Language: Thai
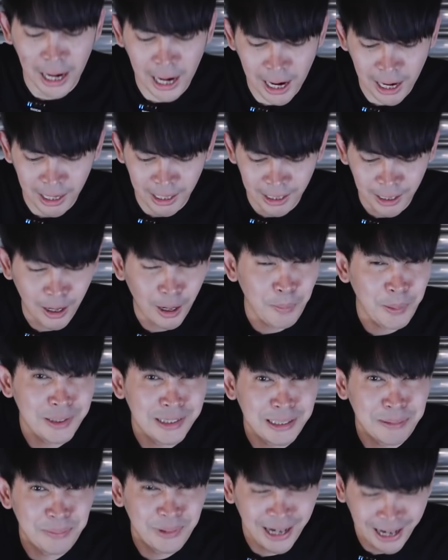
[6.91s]
อ่ะแต่เราไป
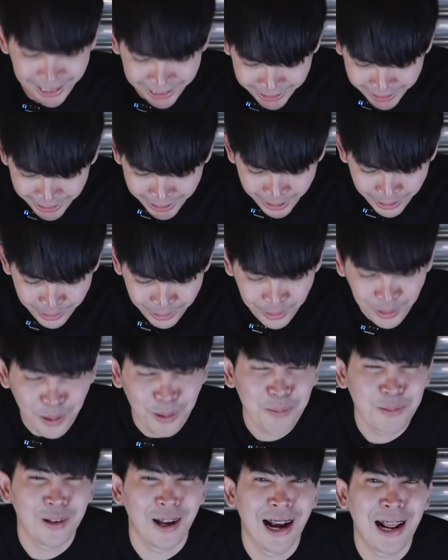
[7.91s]
ชิมกันนะ
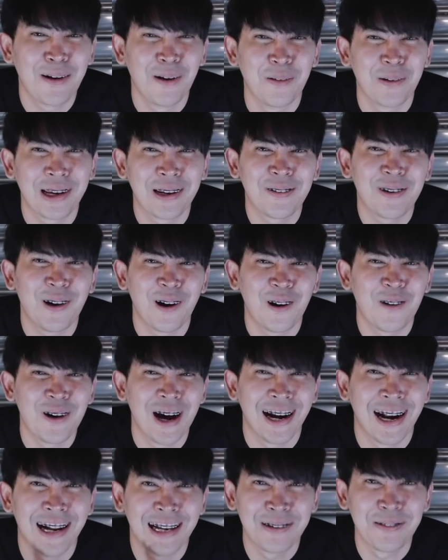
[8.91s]
ตอนแรกผมคิดว่าของห
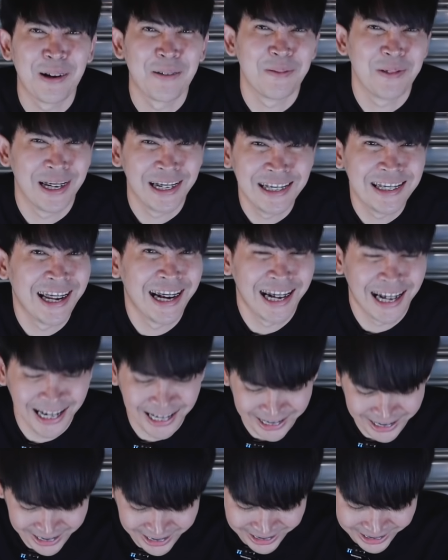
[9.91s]
วานน่าจะแบบเย็นๆอะไร
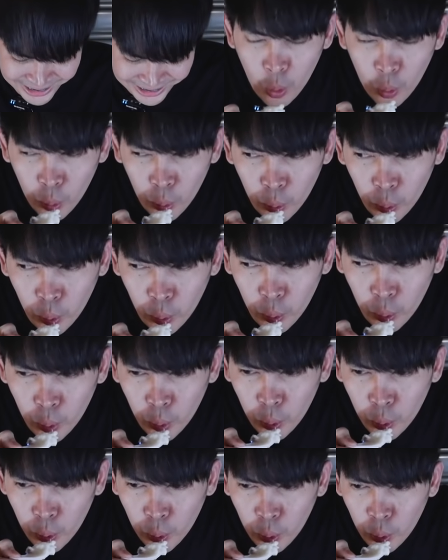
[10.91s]
อย่างเงี้ย
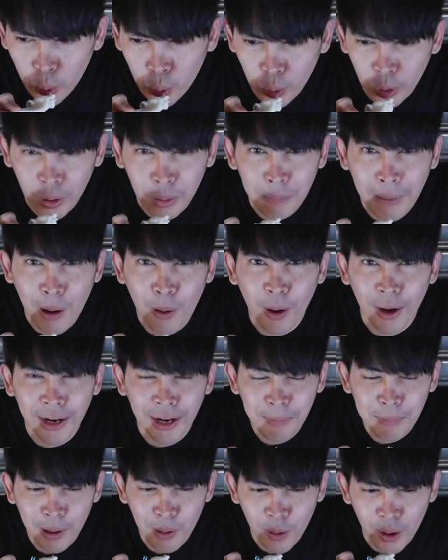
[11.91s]
เป่าก่อน
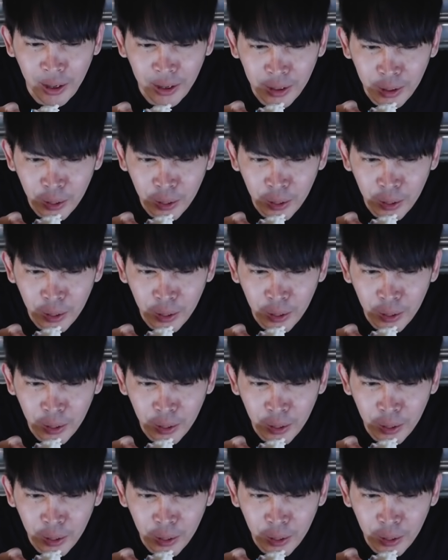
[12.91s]
นะเป่าก่อน